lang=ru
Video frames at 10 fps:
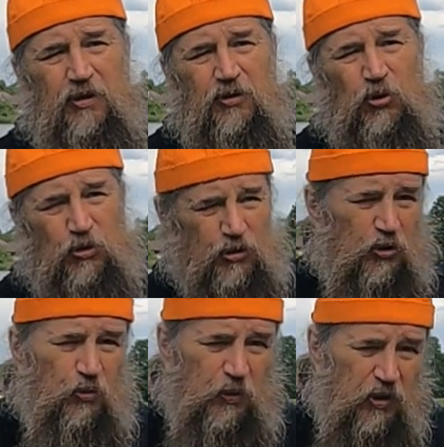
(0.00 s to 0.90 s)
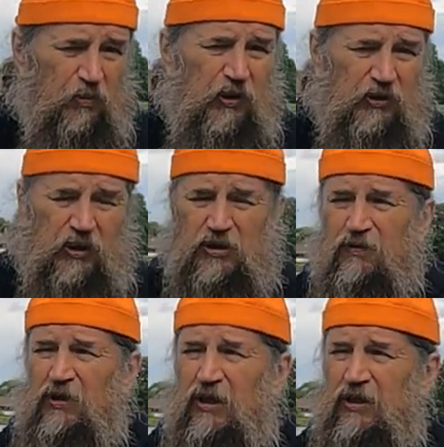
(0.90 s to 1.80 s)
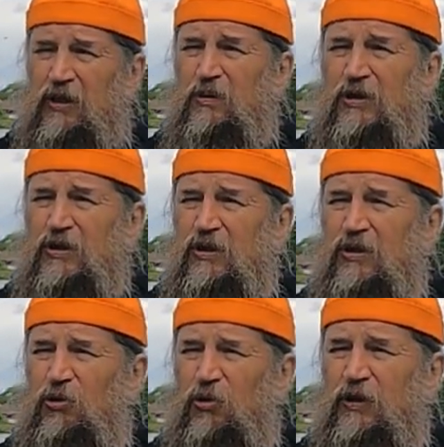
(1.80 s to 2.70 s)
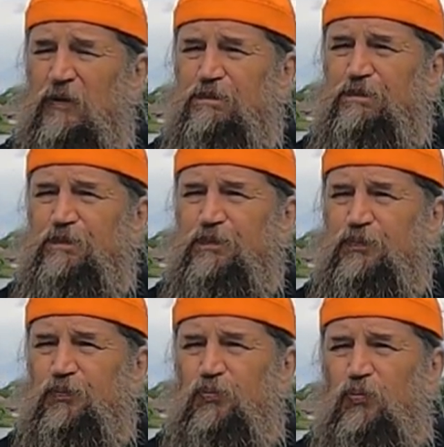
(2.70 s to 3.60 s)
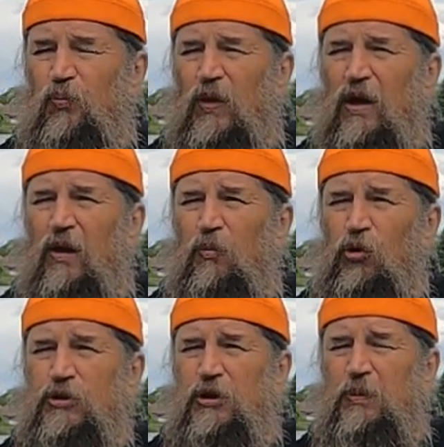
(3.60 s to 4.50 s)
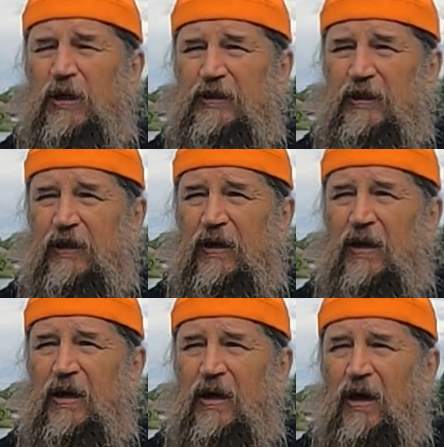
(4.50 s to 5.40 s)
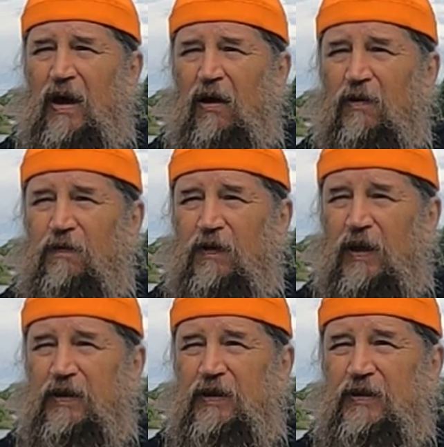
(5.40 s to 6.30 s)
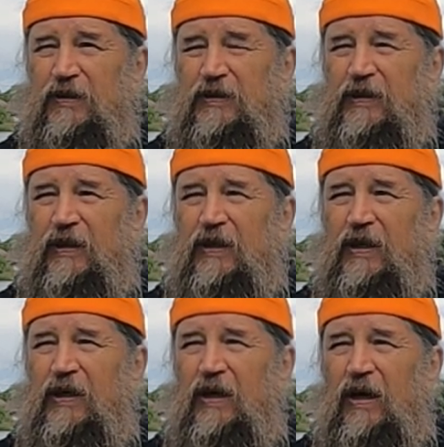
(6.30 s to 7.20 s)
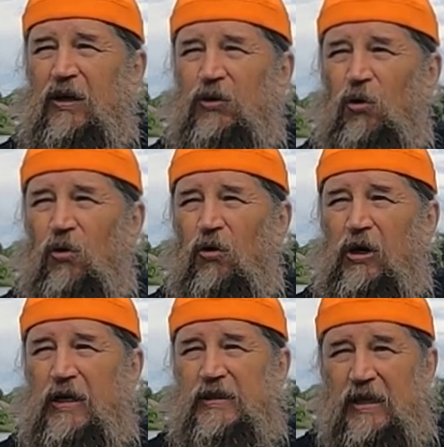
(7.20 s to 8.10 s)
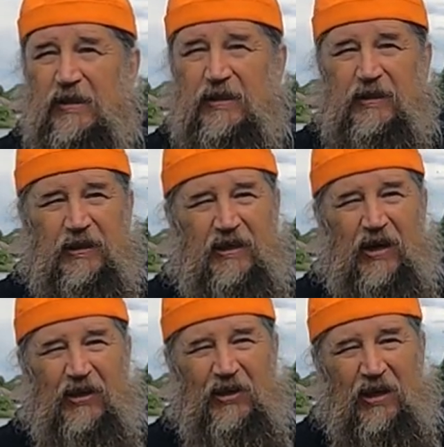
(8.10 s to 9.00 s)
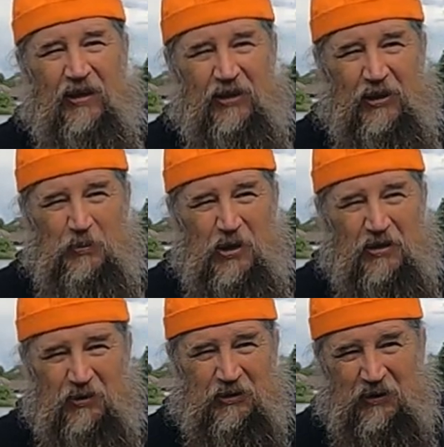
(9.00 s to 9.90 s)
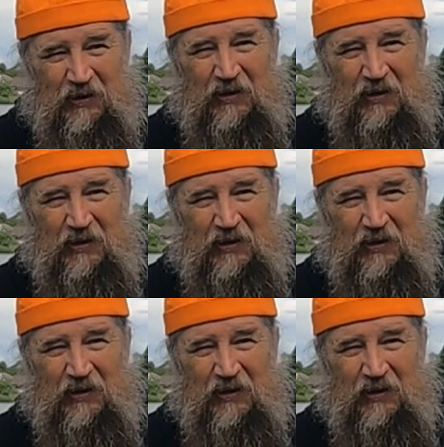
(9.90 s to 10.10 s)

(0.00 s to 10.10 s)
и тоже любимые, та же Владимирская икона э, Божьей Матери, э, Влахенская – но Казанская, она имеет